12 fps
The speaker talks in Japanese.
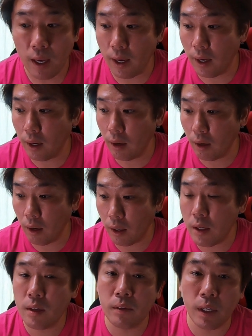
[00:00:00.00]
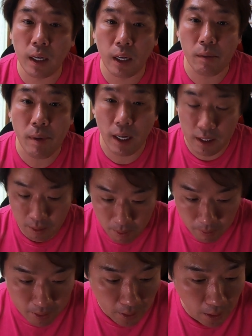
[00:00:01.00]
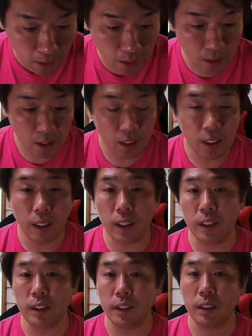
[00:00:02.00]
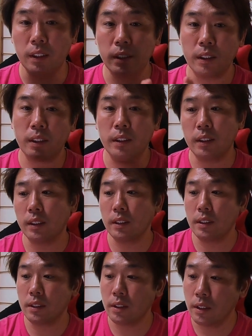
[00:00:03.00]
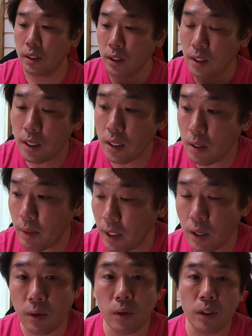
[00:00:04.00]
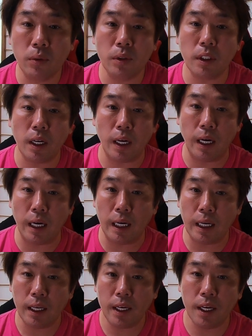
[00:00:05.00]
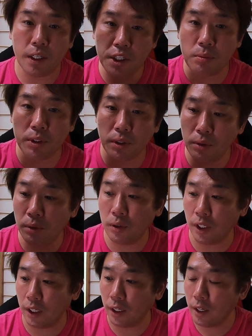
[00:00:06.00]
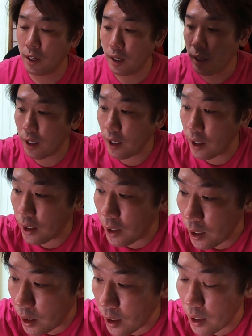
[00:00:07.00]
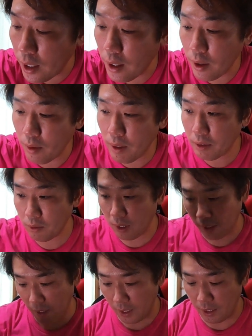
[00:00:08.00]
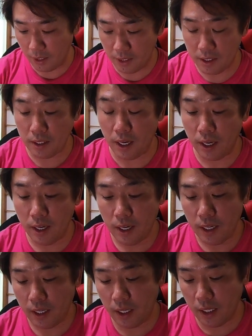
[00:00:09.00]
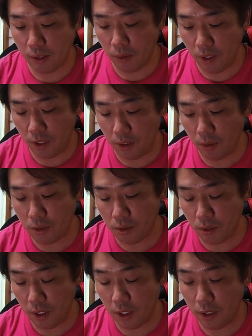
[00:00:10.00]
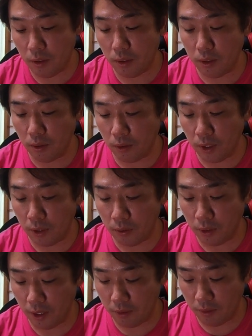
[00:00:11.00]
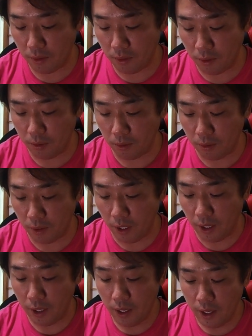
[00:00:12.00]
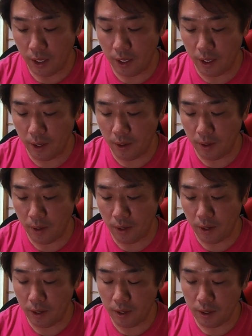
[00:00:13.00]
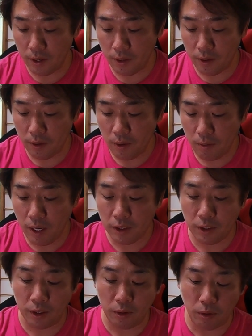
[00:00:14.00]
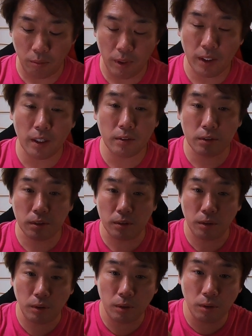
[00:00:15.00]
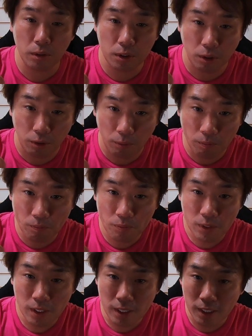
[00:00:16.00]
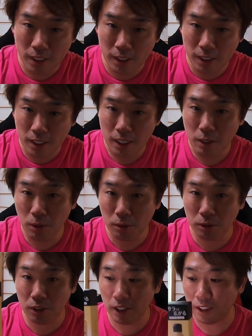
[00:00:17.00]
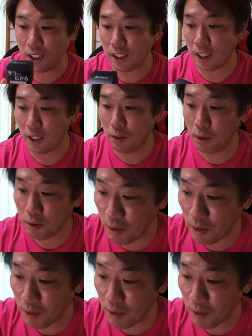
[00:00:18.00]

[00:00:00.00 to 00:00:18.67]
えー、昼寝から目が覚めました、えー、今ね、あの起きたら、えー、事務所の方に、えー、ファンの方からですね、肩こり腰痛がひどいようなのでっていうことで、えー、ファイティンのメタックスのローション送ってきていただいており